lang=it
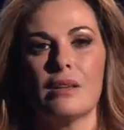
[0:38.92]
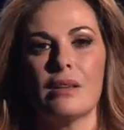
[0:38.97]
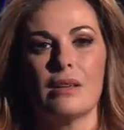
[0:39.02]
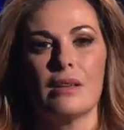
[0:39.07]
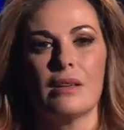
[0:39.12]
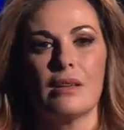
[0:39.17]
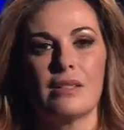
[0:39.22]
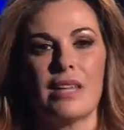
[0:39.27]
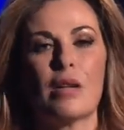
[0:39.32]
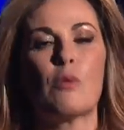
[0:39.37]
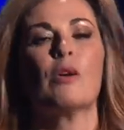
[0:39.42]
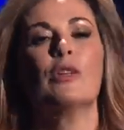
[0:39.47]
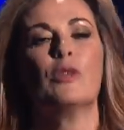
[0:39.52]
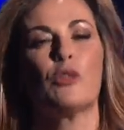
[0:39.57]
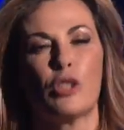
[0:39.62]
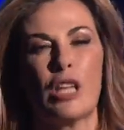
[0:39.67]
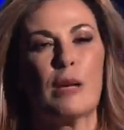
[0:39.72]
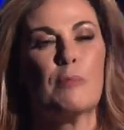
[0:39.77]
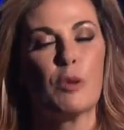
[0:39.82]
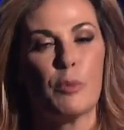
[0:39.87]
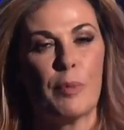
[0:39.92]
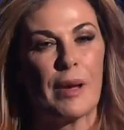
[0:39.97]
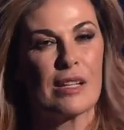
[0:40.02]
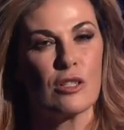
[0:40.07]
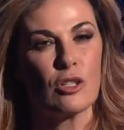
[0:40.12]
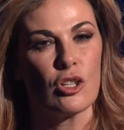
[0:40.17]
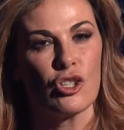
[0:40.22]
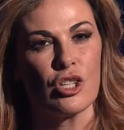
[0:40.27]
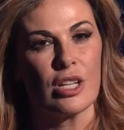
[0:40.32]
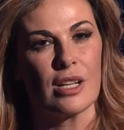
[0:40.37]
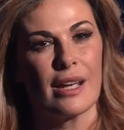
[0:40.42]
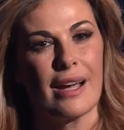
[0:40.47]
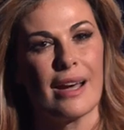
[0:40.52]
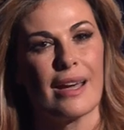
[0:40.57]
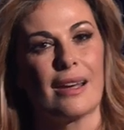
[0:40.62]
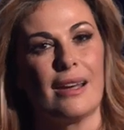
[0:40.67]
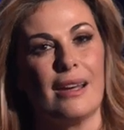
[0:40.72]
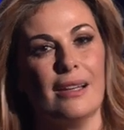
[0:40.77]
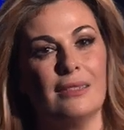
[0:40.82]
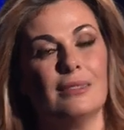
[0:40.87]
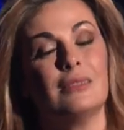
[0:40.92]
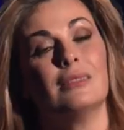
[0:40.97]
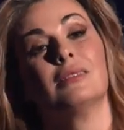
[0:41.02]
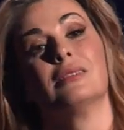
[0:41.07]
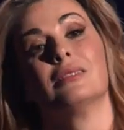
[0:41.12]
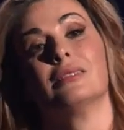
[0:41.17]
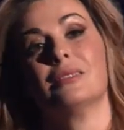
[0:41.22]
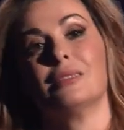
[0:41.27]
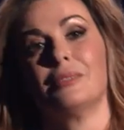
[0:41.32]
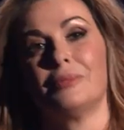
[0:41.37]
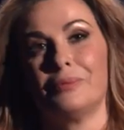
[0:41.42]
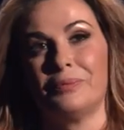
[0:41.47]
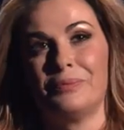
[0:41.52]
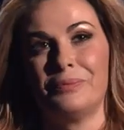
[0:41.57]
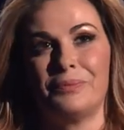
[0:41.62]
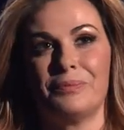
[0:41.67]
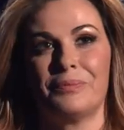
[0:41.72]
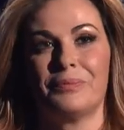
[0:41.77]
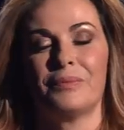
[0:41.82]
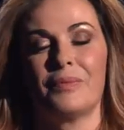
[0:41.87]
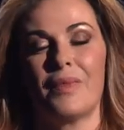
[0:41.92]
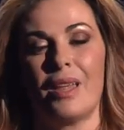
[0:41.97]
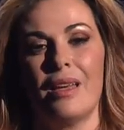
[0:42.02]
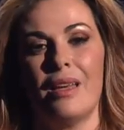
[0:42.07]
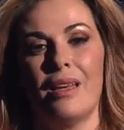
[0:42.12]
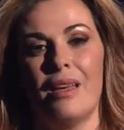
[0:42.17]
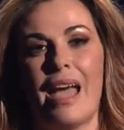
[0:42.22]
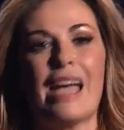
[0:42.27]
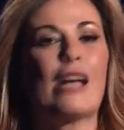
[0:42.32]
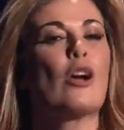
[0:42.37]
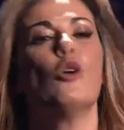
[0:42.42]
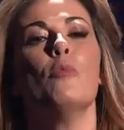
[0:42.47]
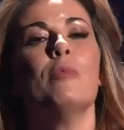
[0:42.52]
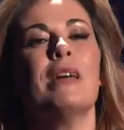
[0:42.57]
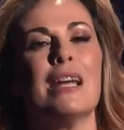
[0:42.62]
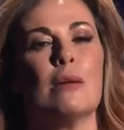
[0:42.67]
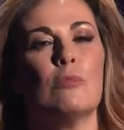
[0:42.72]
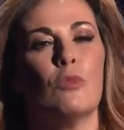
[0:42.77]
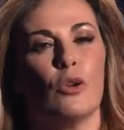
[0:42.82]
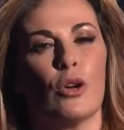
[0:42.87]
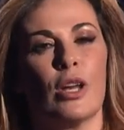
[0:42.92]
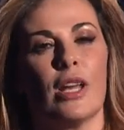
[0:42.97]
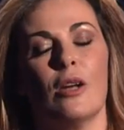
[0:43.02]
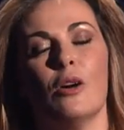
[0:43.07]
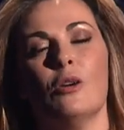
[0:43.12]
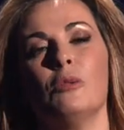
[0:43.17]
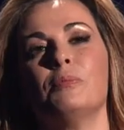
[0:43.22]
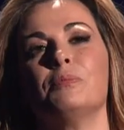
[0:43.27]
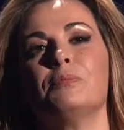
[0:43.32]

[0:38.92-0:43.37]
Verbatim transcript: Sai quanto tempo ho perso a cercarla? È come in amore, no?